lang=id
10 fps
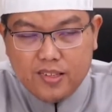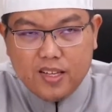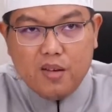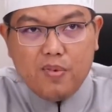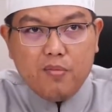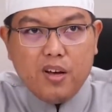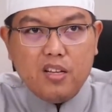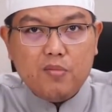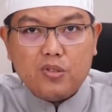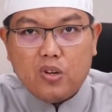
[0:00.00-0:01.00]
Kenapa hamba
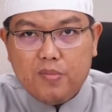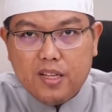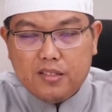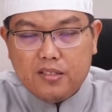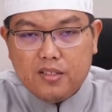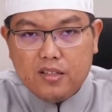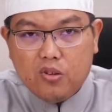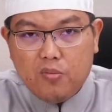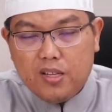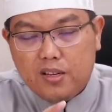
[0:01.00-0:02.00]
ini bertobat dan
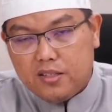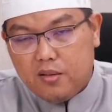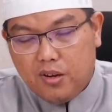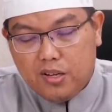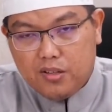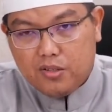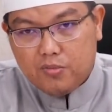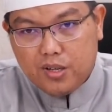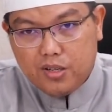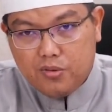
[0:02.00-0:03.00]
tobatnya diterima oleh Allah
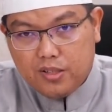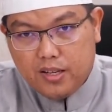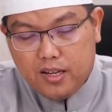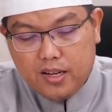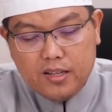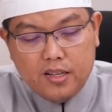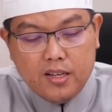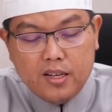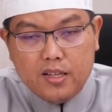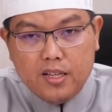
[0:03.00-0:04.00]
Subhanahu wa taala.
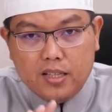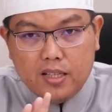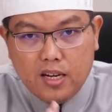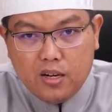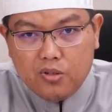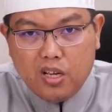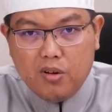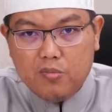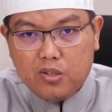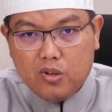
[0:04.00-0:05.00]
Di antara
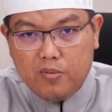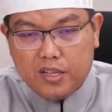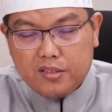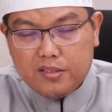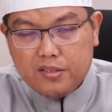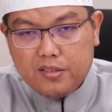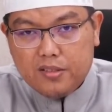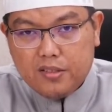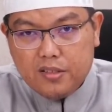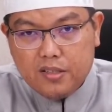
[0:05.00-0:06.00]
keutamaan bertobat,
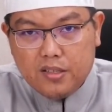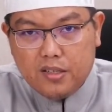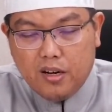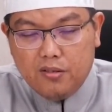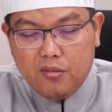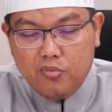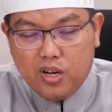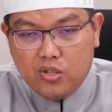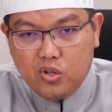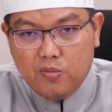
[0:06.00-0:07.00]
Allah
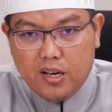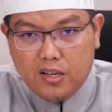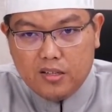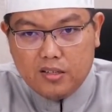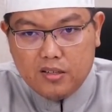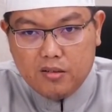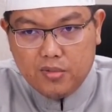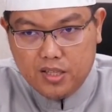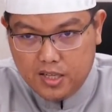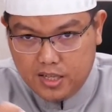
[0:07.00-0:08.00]
bukan cuma
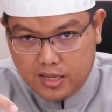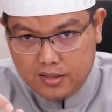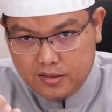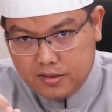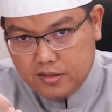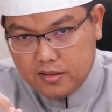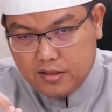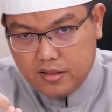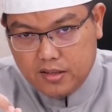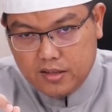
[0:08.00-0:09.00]
menjadikan
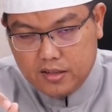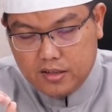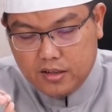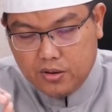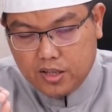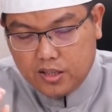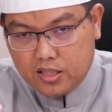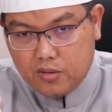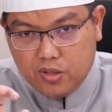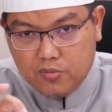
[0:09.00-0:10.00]
eh, dosa
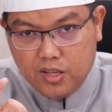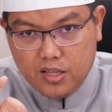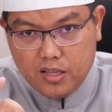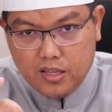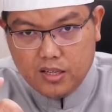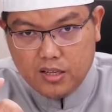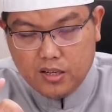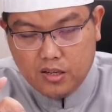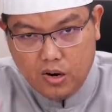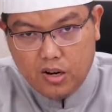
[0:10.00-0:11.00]
tersebut menjadi
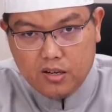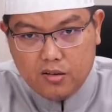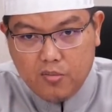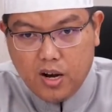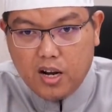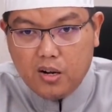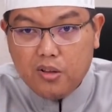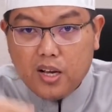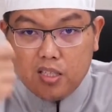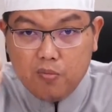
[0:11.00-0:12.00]
nol, bahkan
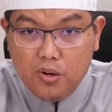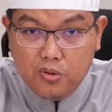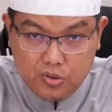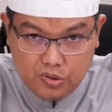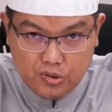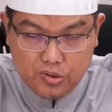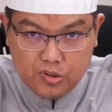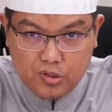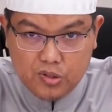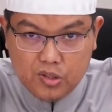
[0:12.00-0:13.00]
Allah kasih bonus.
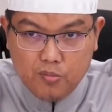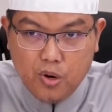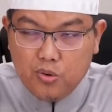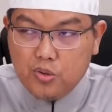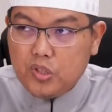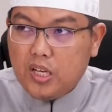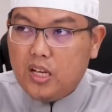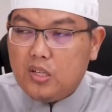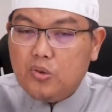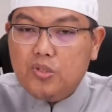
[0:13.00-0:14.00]

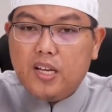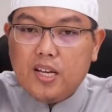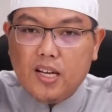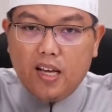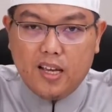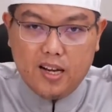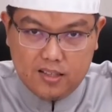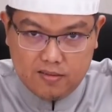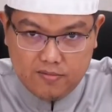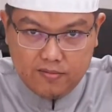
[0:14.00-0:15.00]
Bonusnya dunia dan
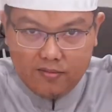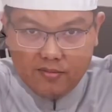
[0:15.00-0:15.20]
akhirat.